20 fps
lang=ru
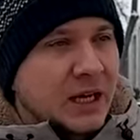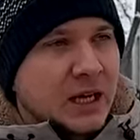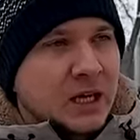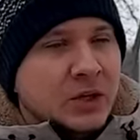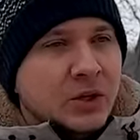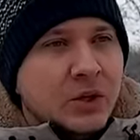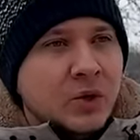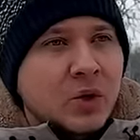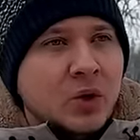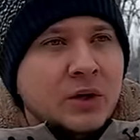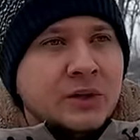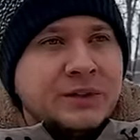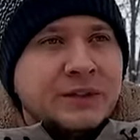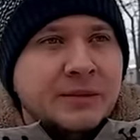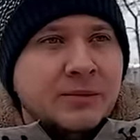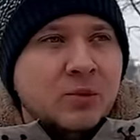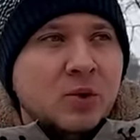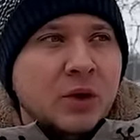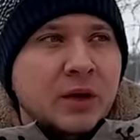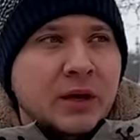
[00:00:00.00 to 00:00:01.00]
но
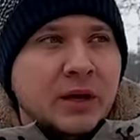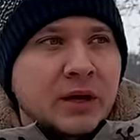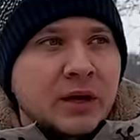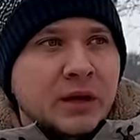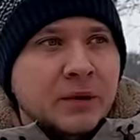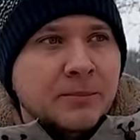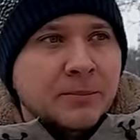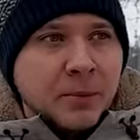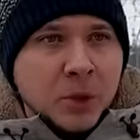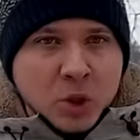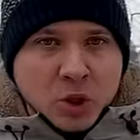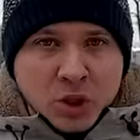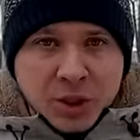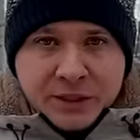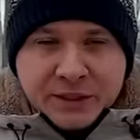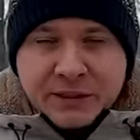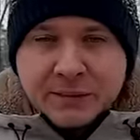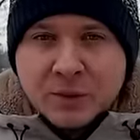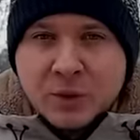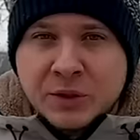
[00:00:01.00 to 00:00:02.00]
зимой Прошлой
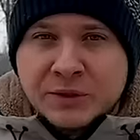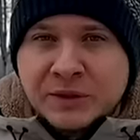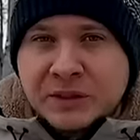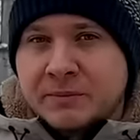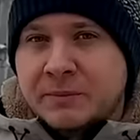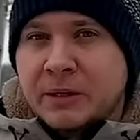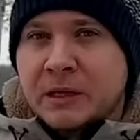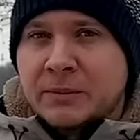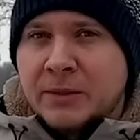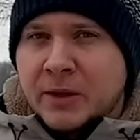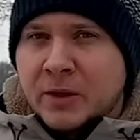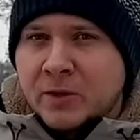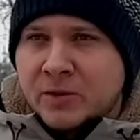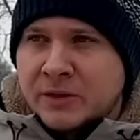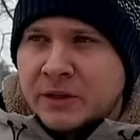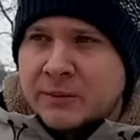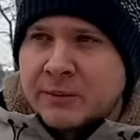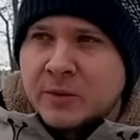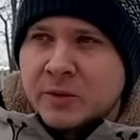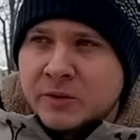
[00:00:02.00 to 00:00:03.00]
зимой здесь были морозы
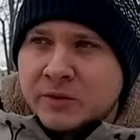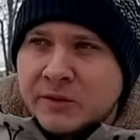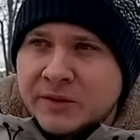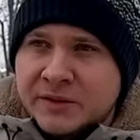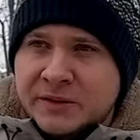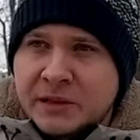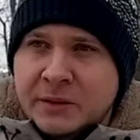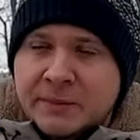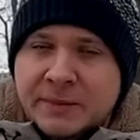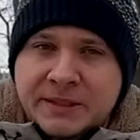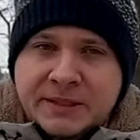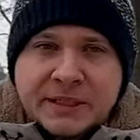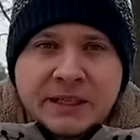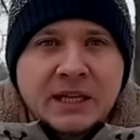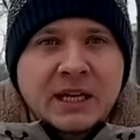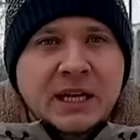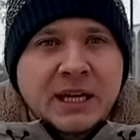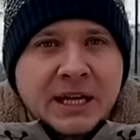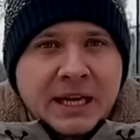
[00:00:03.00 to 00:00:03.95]
до минус 25,